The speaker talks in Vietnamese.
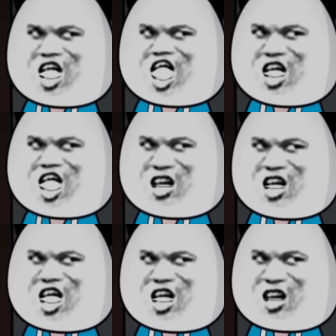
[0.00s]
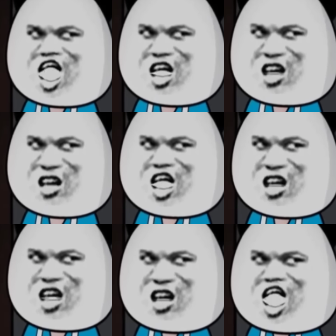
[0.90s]
xem ra muốn làm rõ ở đây rốt cuộc
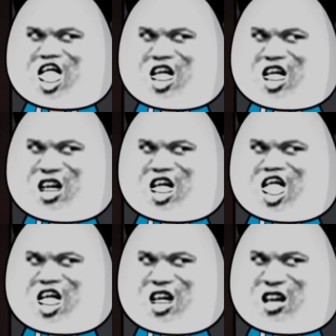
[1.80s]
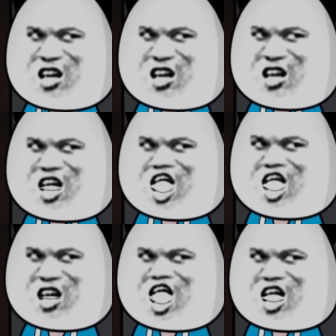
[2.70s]
đang xảy ra chuyện gì Thì
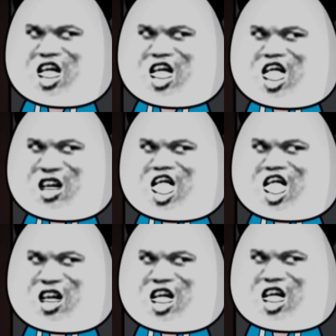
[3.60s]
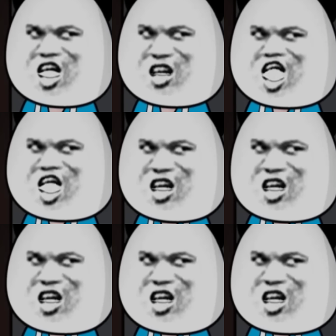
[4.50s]
buộc phải ra tay với hai bọn họ trước